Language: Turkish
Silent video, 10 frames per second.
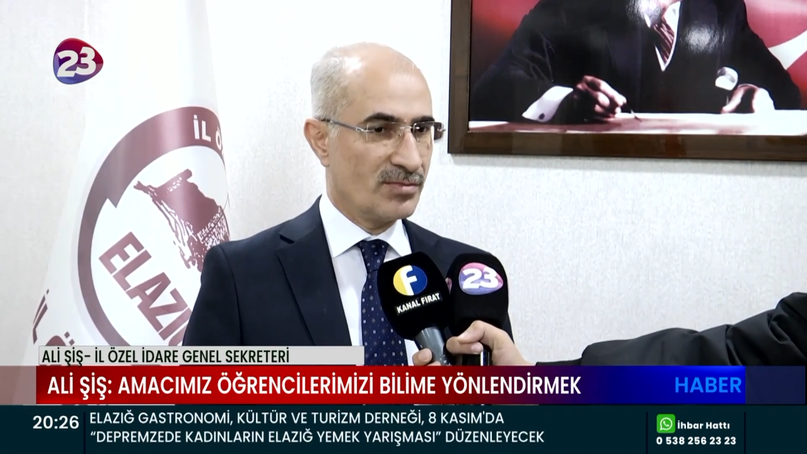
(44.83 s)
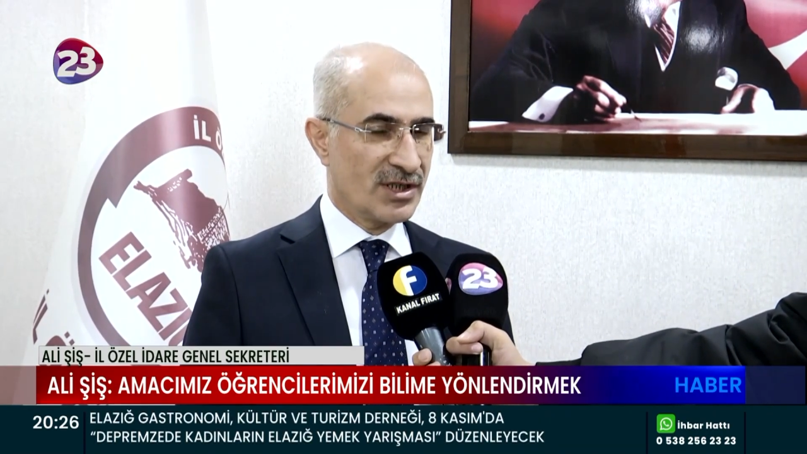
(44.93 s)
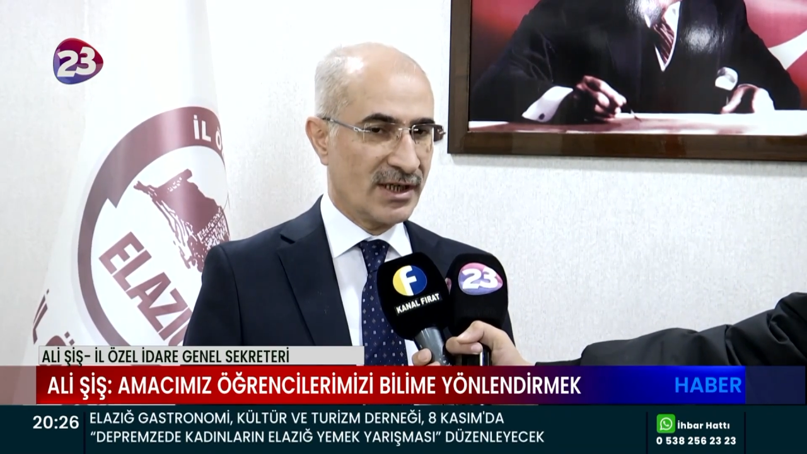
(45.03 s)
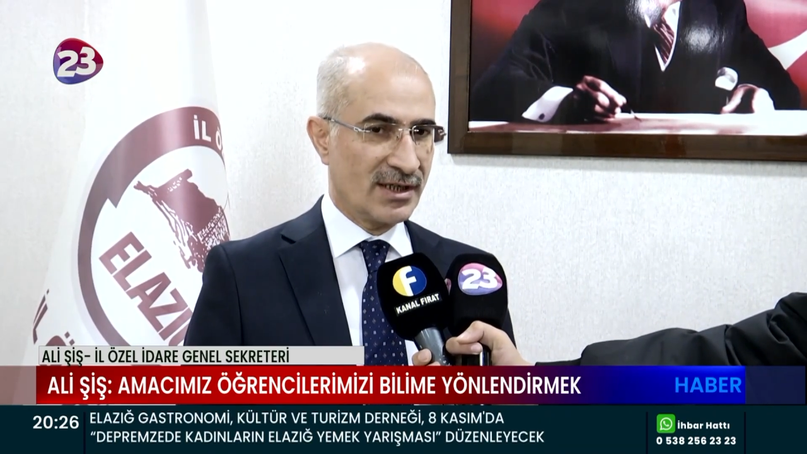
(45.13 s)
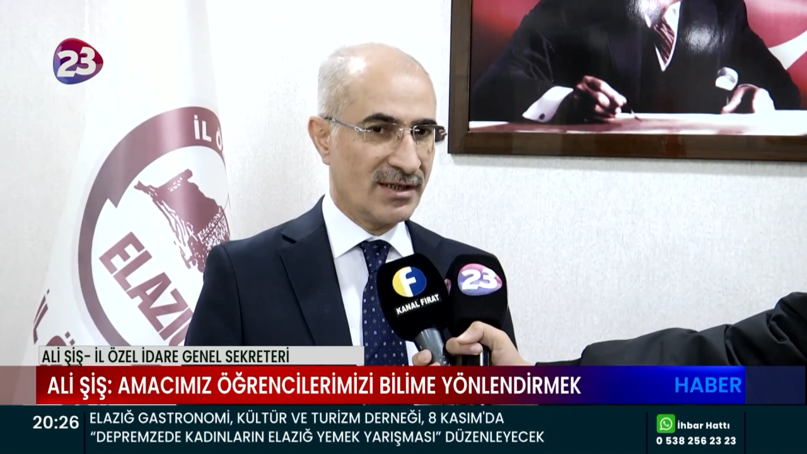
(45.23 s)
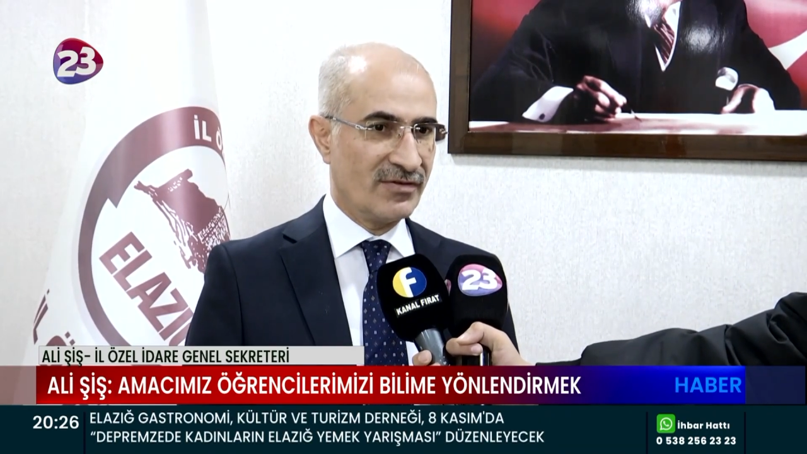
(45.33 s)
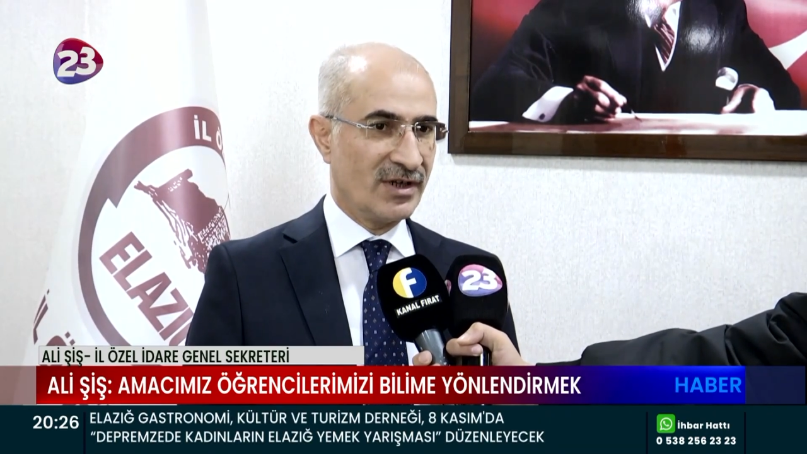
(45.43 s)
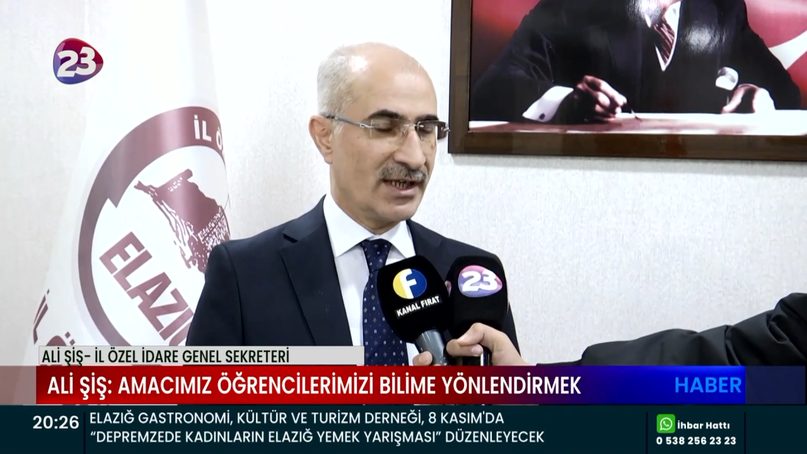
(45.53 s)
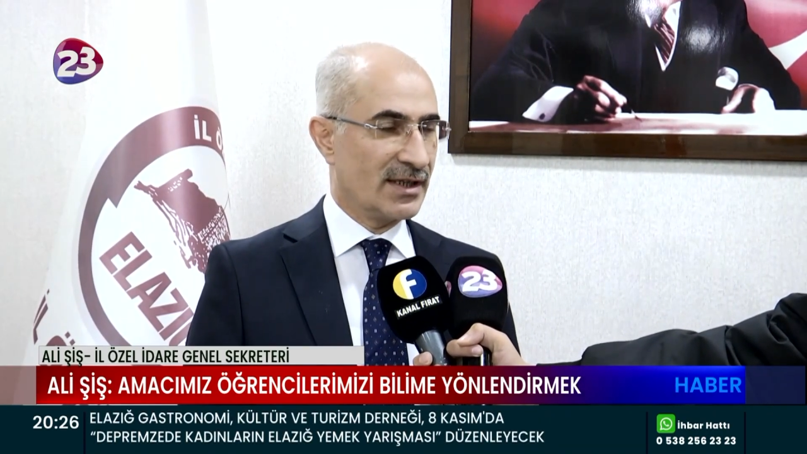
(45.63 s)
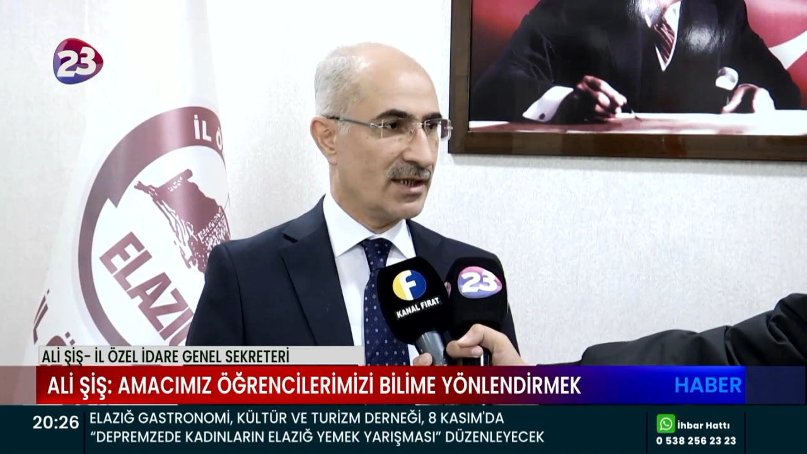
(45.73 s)
şekilde
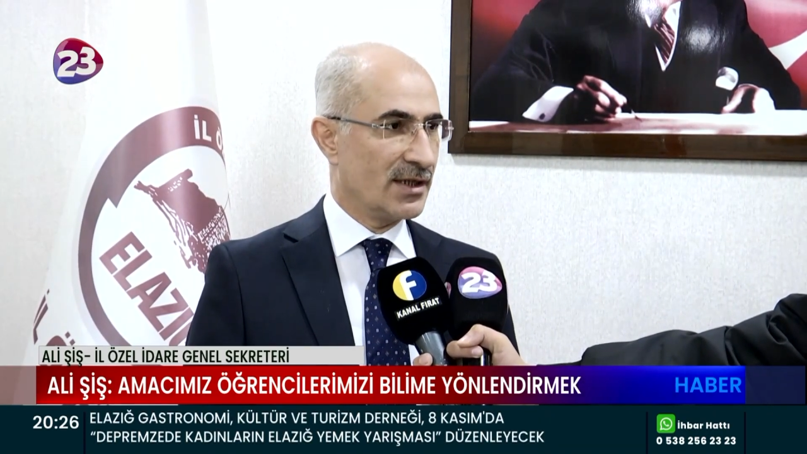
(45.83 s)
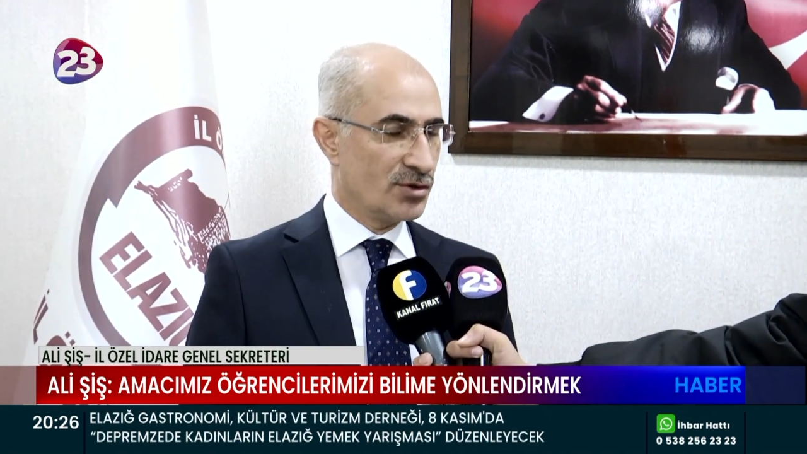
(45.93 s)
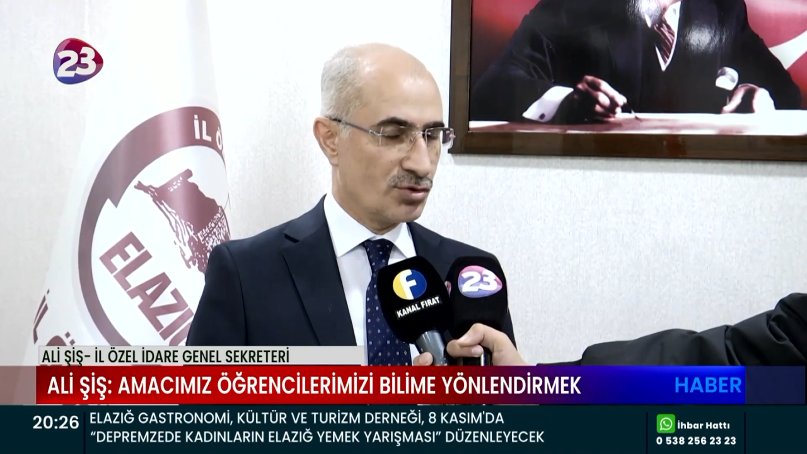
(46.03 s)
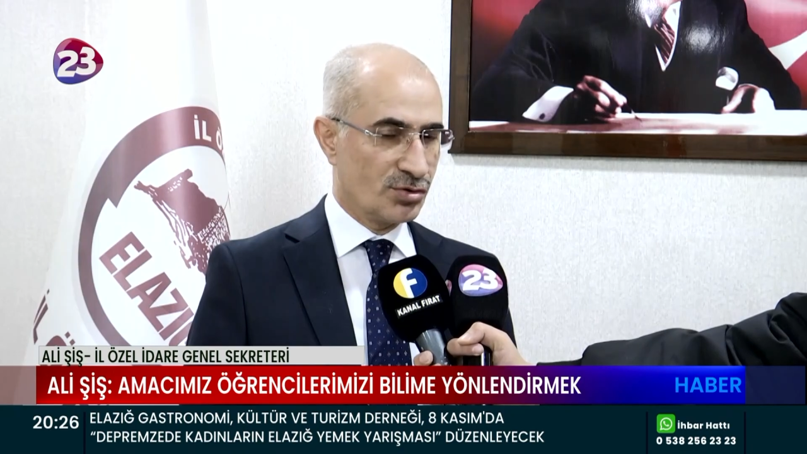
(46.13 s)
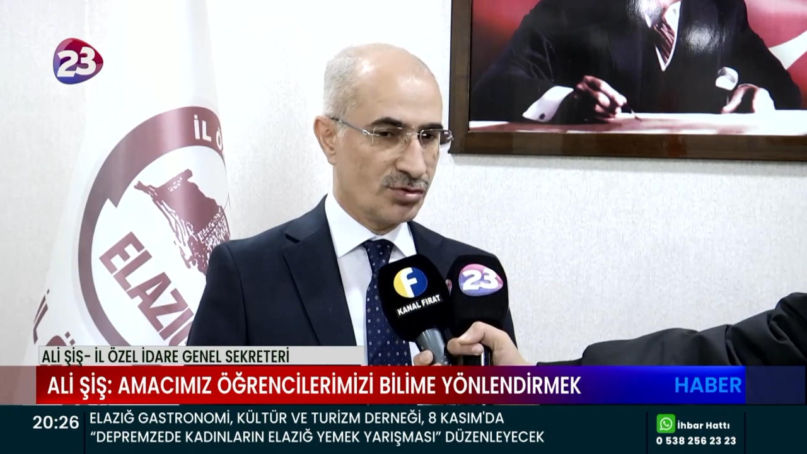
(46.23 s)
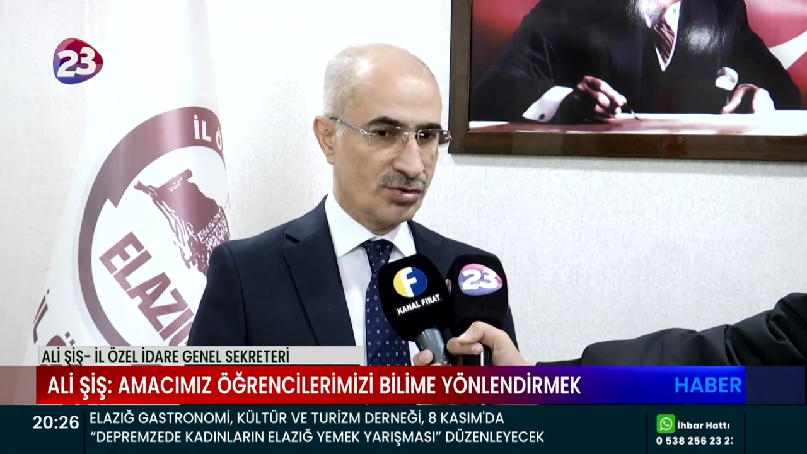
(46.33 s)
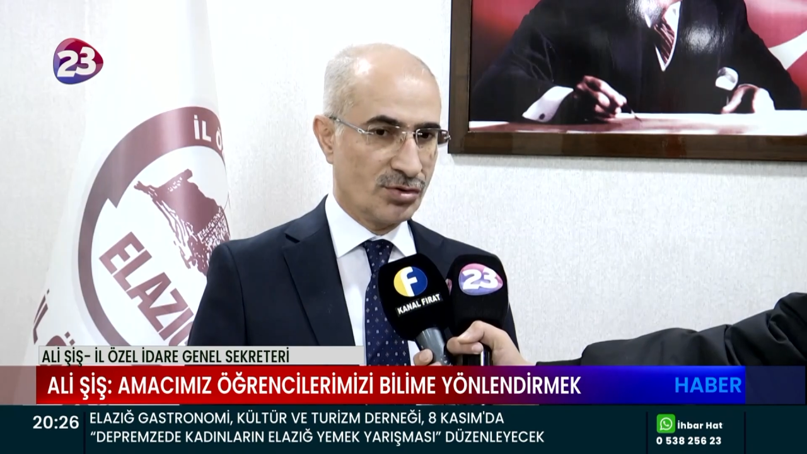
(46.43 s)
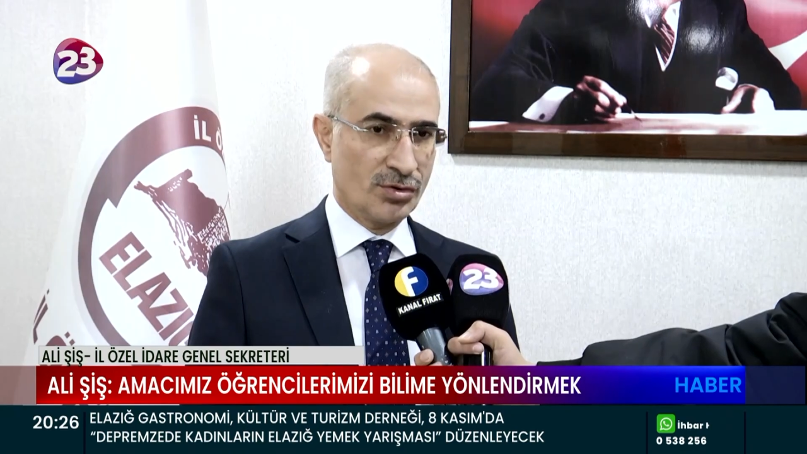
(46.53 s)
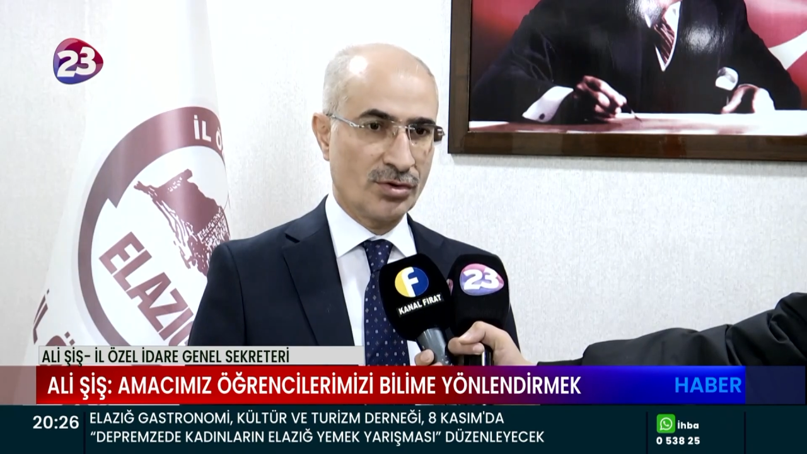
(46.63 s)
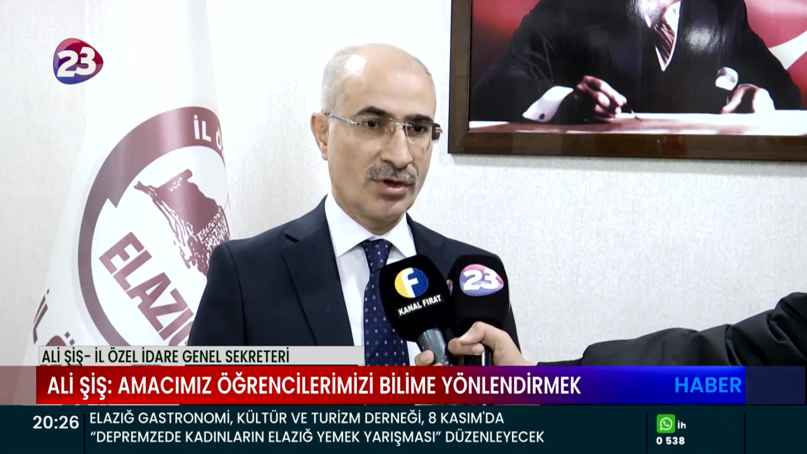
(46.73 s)
faaliyetlerini
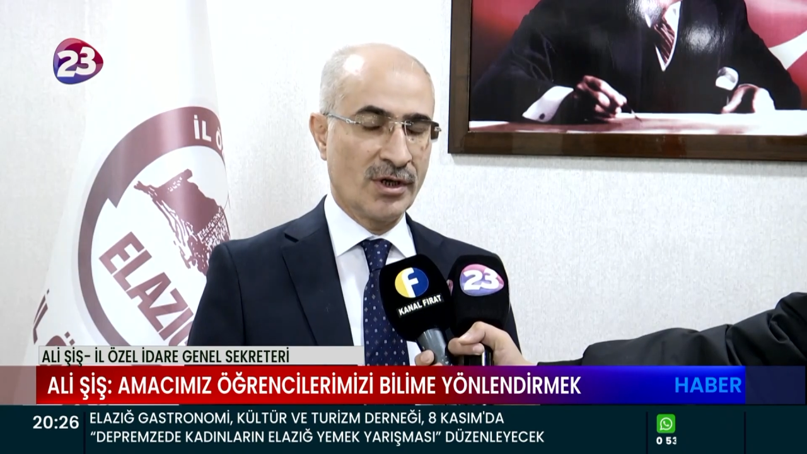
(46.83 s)
sürdürüyor.